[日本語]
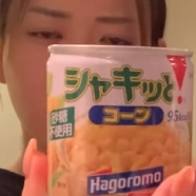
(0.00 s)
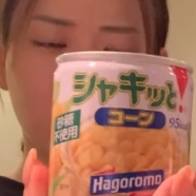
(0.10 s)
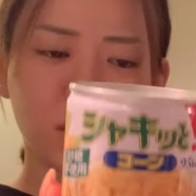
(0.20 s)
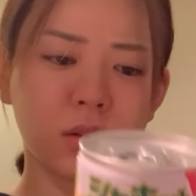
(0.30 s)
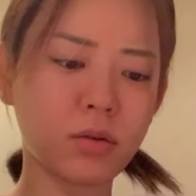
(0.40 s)

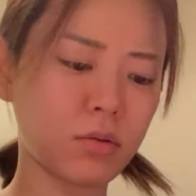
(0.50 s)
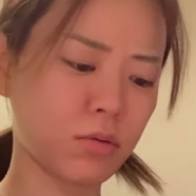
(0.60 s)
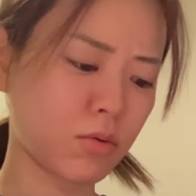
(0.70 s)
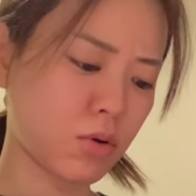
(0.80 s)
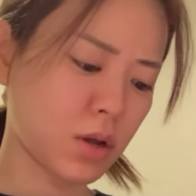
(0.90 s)
きっ
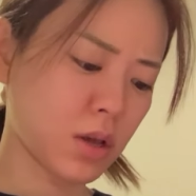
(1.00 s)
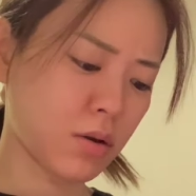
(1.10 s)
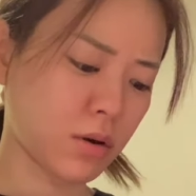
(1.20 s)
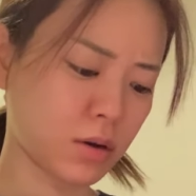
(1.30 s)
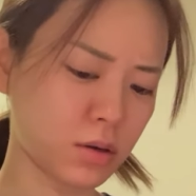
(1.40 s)
とこれだ
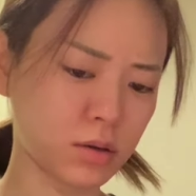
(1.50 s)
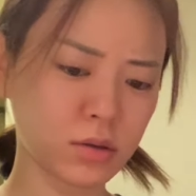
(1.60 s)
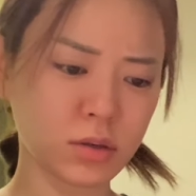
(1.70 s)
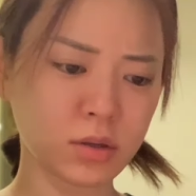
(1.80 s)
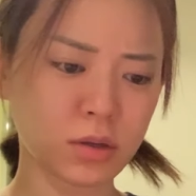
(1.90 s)
わ
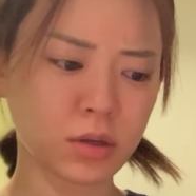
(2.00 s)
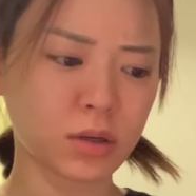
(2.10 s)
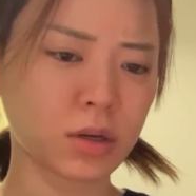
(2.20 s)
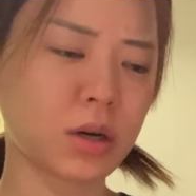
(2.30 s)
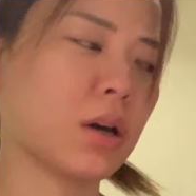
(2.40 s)

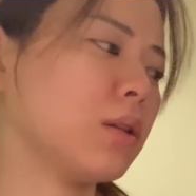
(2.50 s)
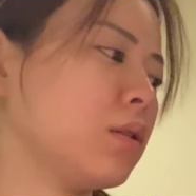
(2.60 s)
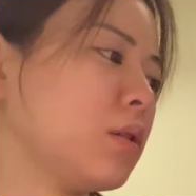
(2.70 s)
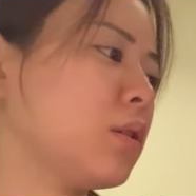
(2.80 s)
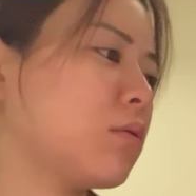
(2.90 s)

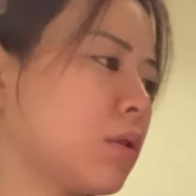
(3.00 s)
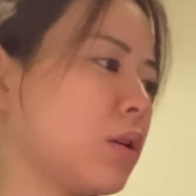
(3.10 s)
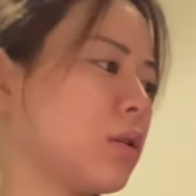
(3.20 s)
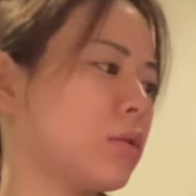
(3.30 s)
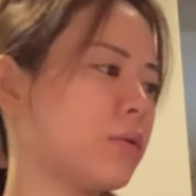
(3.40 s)
完全にこ
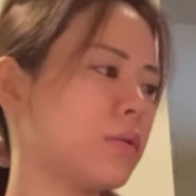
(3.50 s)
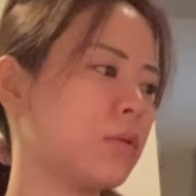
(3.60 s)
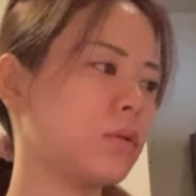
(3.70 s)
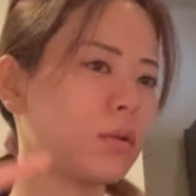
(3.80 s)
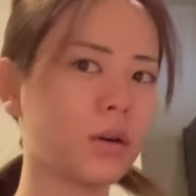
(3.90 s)
れ
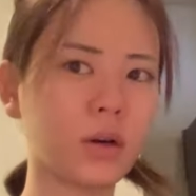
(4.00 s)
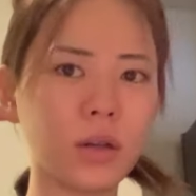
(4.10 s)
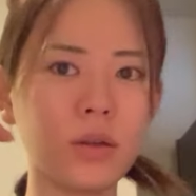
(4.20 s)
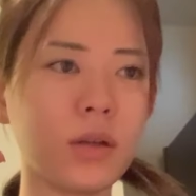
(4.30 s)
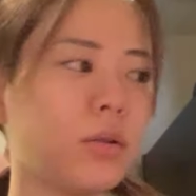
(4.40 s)

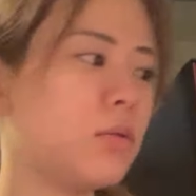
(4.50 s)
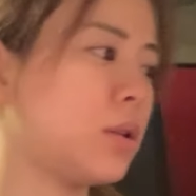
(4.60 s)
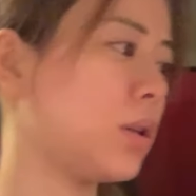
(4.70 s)
完全て